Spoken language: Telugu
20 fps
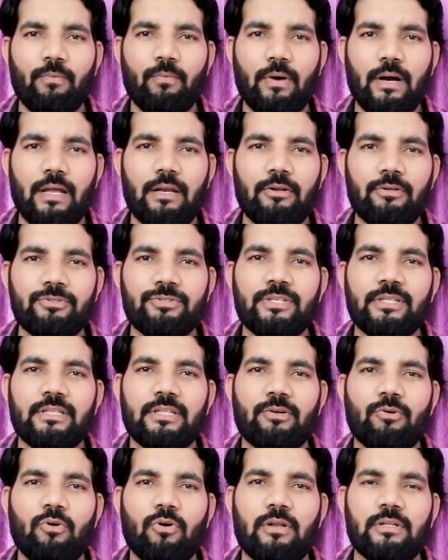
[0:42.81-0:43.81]
వాళ్ళు వచ్చి
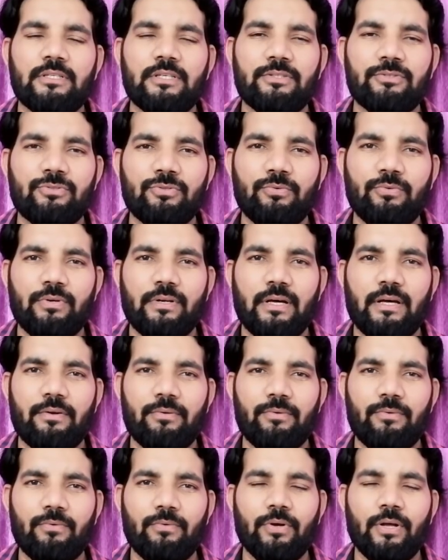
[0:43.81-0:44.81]
ఇంత గోల్ చేస్తూ
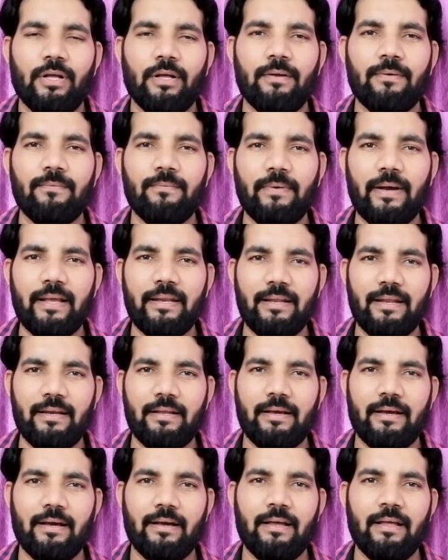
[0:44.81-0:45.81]
ఉన్నారు
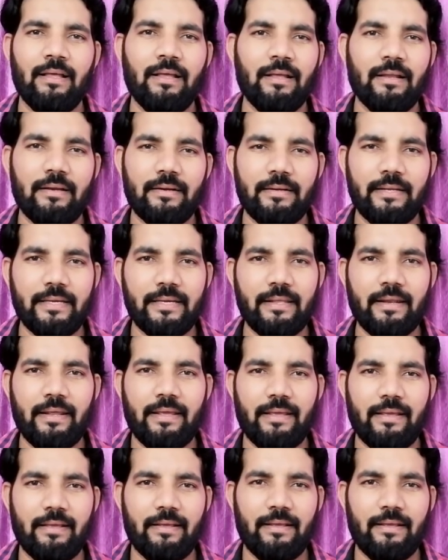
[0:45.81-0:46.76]
ఫైనల్గా డిగ్రీ